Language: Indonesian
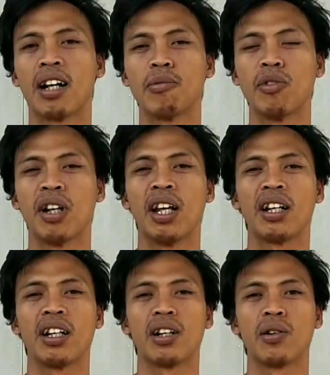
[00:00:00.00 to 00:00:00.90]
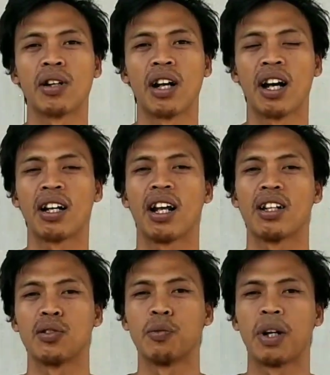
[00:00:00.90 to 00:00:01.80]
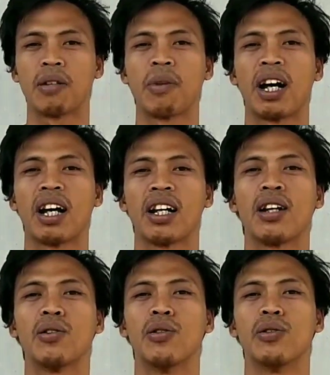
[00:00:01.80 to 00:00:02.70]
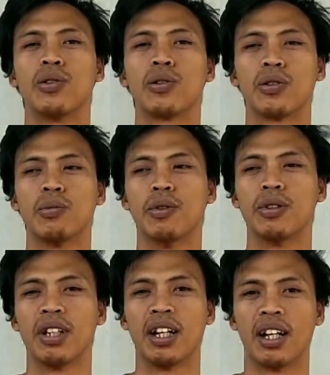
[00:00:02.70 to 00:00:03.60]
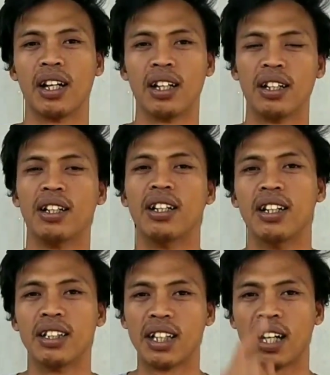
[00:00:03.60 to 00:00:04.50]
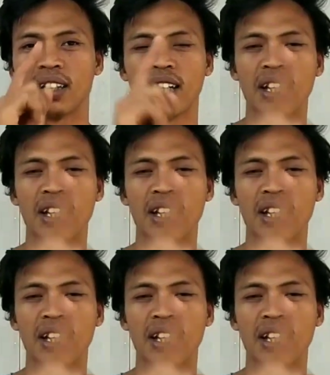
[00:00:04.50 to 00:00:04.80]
akan mulai kekurangan asupan makanan untuk tubuhnya. Saran